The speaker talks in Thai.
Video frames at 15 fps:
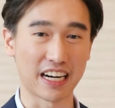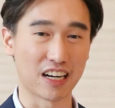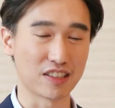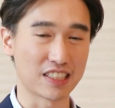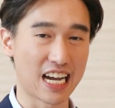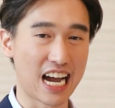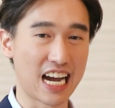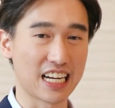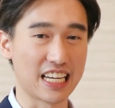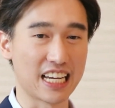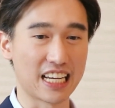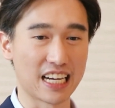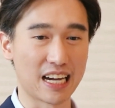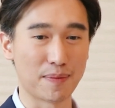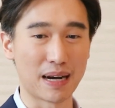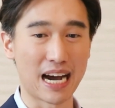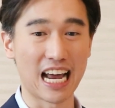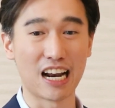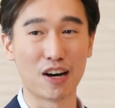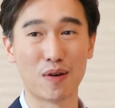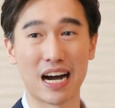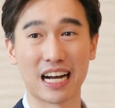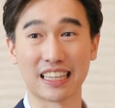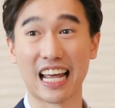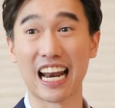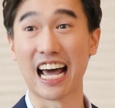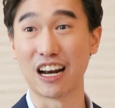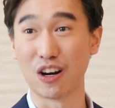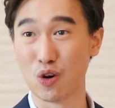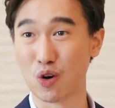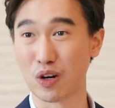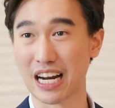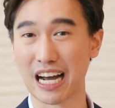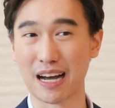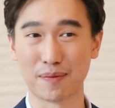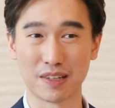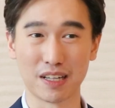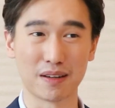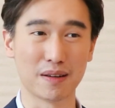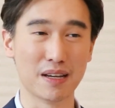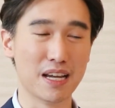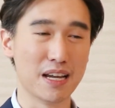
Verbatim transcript: ดเขาจะอ้างอิงกับค่าระวางตลาดโลกนะครับซึ่ง